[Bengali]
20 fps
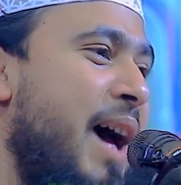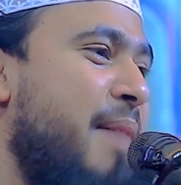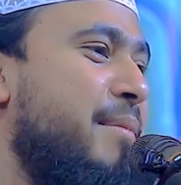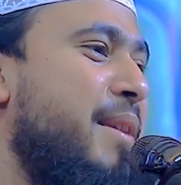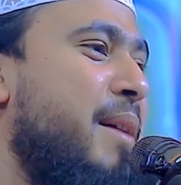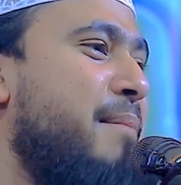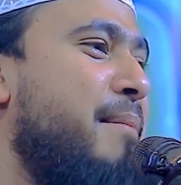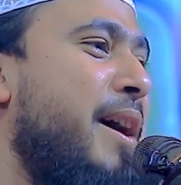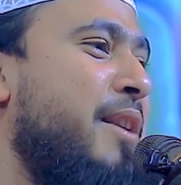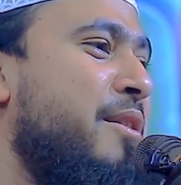
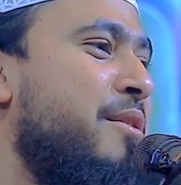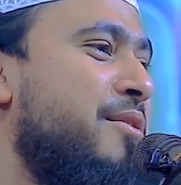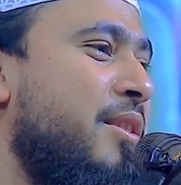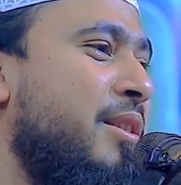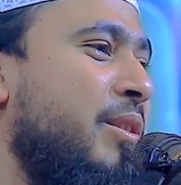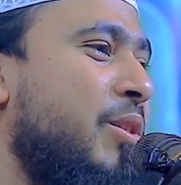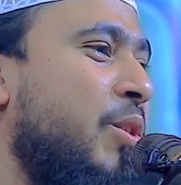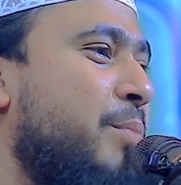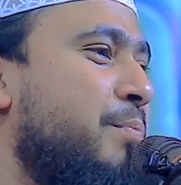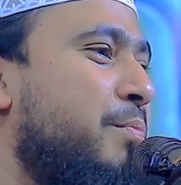আমরা মানুষ
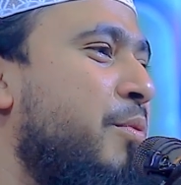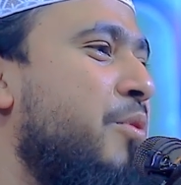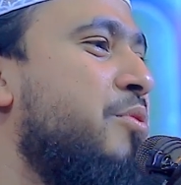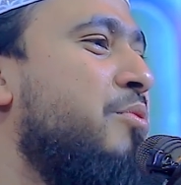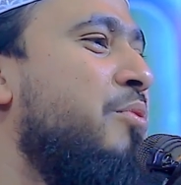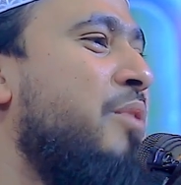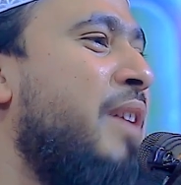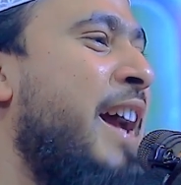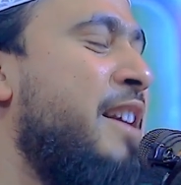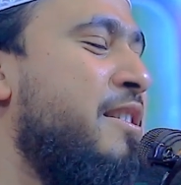হইলেও
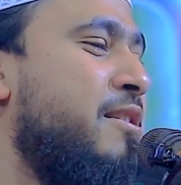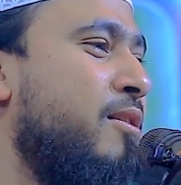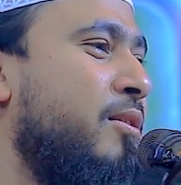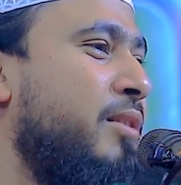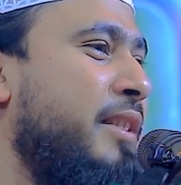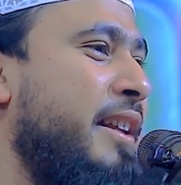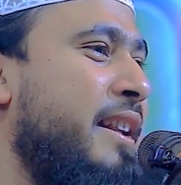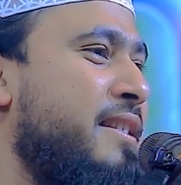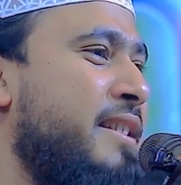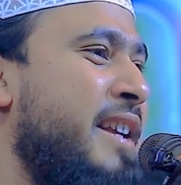পশুর
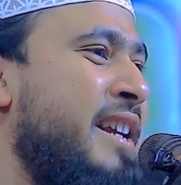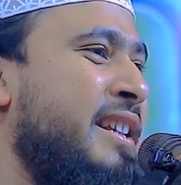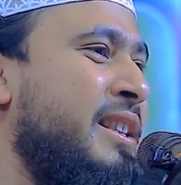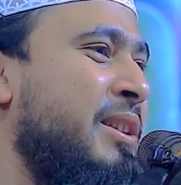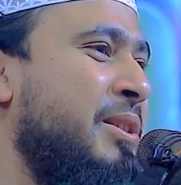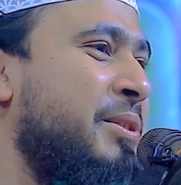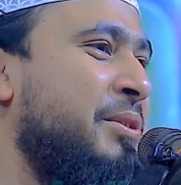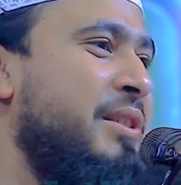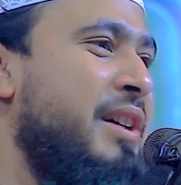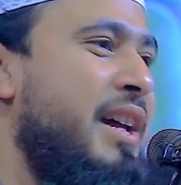খাইসলতের
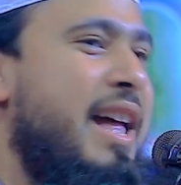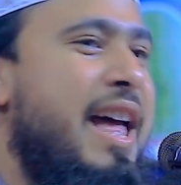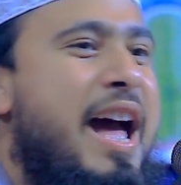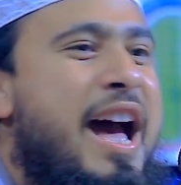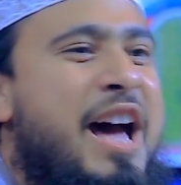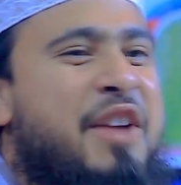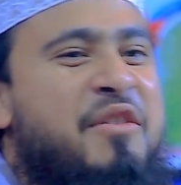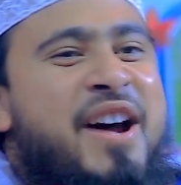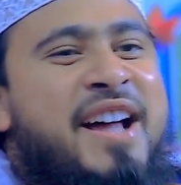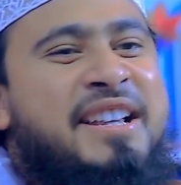চাইতেও
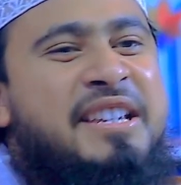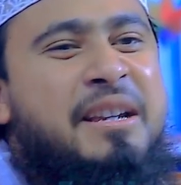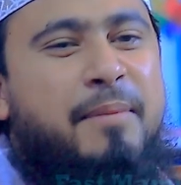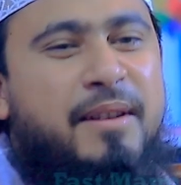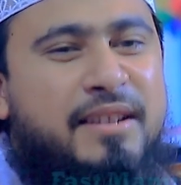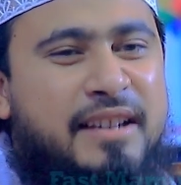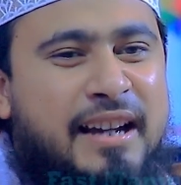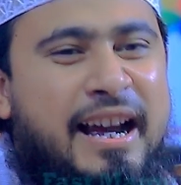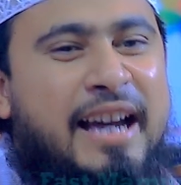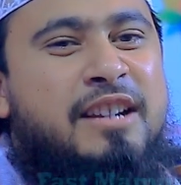আরো আজে
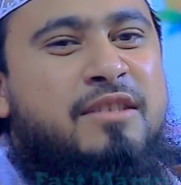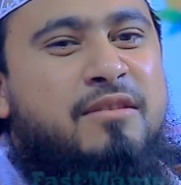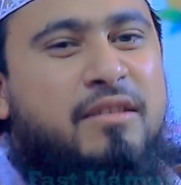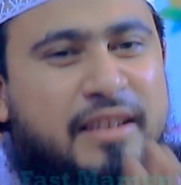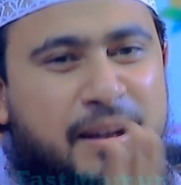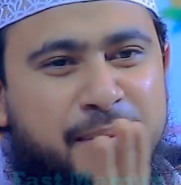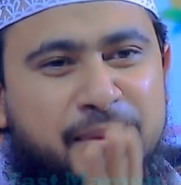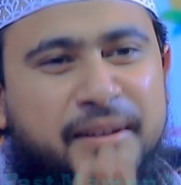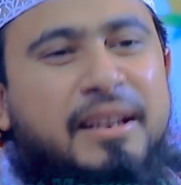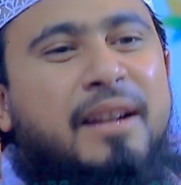বাজে
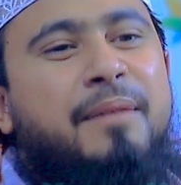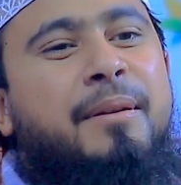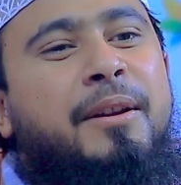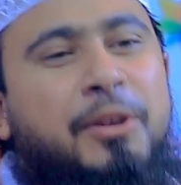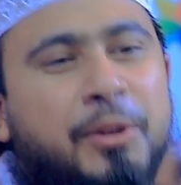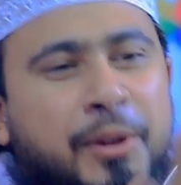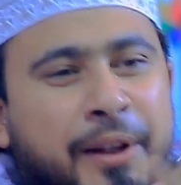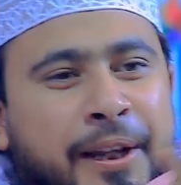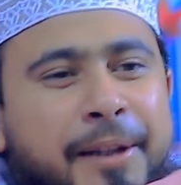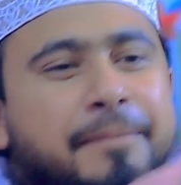খাইসলত আমাদের
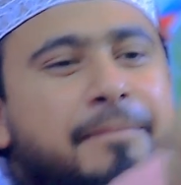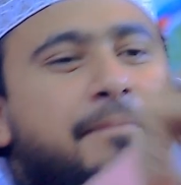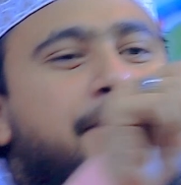ভেতরে